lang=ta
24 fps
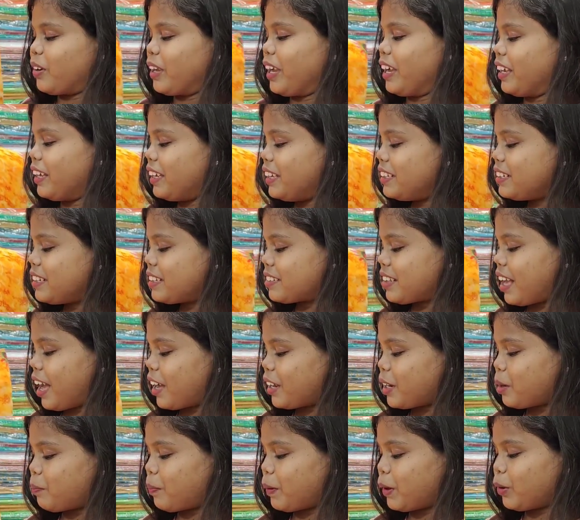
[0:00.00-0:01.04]
ஓகே இந்த
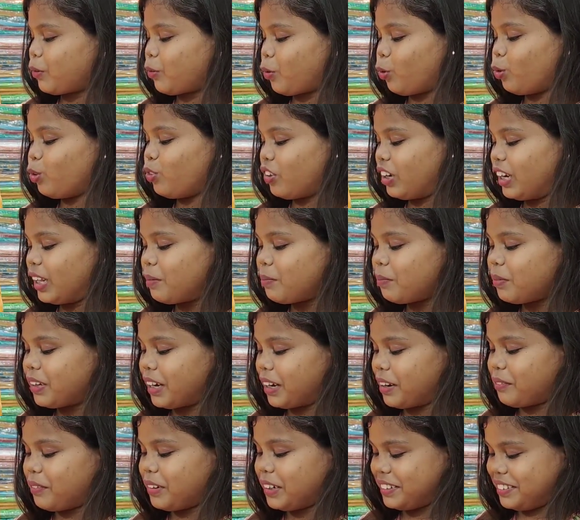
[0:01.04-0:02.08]
சாரி பேர் குஜிலி
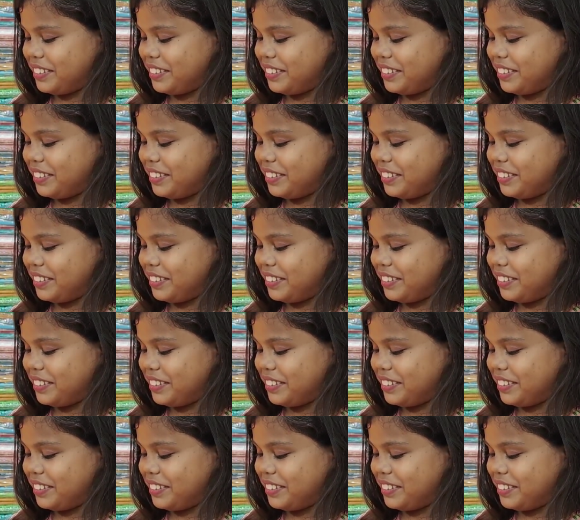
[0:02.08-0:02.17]
மிரர்